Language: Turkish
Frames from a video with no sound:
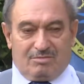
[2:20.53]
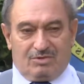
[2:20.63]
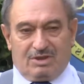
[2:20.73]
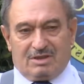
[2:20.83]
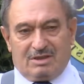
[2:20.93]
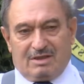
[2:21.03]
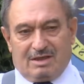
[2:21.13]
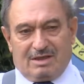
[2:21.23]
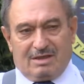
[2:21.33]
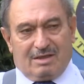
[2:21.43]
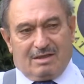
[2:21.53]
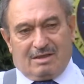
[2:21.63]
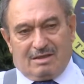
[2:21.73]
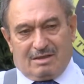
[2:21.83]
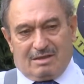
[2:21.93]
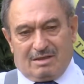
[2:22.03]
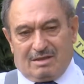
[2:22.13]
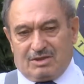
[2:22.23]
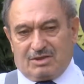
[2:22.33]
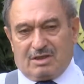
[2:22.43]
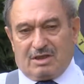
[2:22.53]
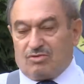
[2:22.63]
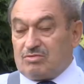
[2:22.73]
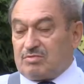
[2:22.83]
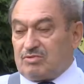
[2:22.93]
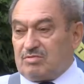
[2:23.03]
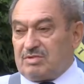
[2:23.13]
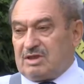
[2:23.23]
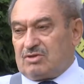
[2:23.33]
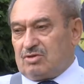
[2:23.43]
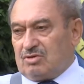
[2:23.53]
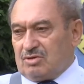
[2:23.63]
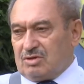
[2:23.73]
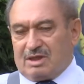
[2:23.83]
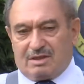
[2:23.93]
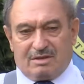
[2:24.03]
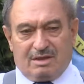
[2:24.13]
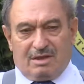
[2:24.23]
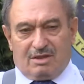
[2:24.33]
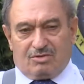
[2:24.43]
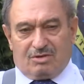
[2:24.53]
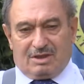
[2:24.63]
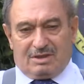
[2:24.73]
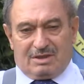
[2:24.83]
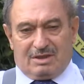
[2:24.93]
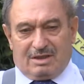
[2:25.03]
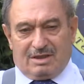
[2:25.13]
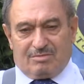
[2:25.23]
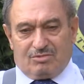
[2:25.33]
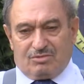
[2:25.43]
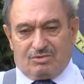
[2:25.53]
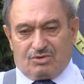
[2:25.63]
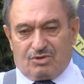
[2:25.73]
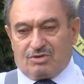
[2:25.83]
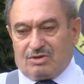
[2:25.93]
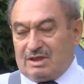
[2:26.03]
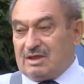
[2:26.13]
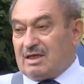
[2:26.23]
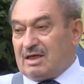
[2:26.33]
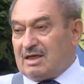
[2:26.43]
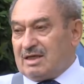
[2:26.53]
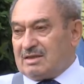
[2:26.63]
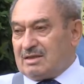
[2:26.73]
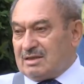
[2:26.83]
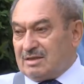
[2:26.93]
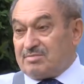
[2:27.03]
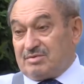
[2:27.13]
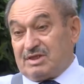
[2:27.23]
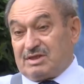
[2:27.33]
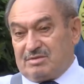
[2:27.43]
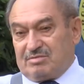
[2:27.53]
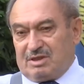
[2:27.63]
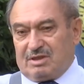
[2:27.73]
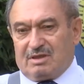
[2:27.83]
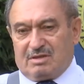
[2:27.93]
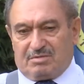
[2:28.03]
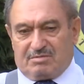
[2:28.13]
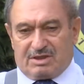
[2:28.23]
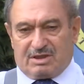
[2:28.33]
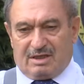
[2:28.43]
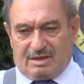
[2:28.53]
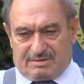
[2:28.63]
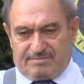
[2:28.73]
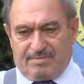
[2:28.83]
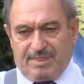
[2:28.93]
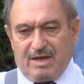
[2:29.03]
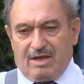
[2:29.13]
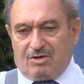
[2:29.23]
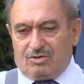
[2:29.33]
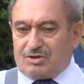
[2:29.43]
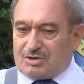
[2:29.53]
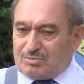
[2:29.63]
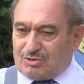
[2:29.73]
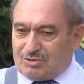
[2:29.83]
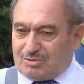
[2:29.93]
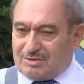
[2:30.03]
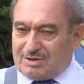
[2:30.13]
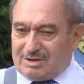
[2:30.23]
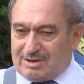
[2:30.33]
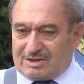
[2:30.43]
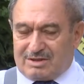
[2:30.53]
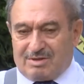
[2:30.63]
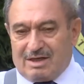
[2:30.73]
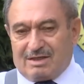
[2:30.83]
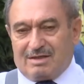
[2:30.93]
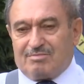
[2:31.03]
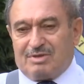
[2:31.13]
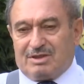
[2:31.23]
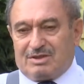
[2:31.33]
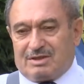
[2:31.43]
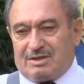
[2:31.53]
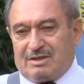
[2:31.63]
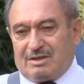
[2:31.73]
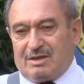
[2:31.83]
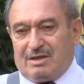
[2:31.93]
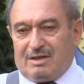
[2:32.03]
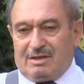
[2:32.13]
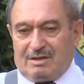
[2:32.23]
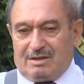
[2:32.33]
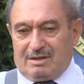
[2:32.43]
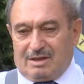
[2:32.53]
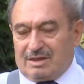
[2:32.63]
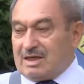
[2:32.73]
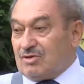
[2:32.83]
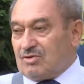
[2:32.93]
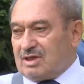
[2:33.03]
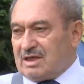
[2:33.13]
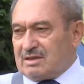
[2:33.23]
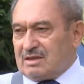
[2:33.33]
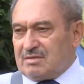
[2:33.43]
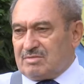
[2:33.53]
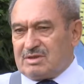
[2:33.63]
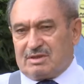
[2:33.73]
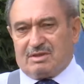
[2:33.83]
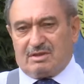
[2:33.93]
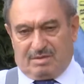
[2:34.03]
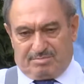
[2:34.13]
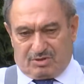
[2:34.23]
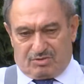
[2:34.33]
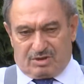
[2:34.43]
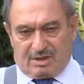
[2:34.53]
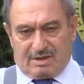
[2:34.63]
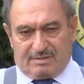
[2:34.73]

Bu ikisiyle e, kişiler ömür boyu birlikte oluyorlar. Dolayısıyla bunun çok iyi değerlendirilip seçiminin yapılması lazım. Onun için bu aşamalardan birincisini e, aday öğrencilerimiz yapmak üzere.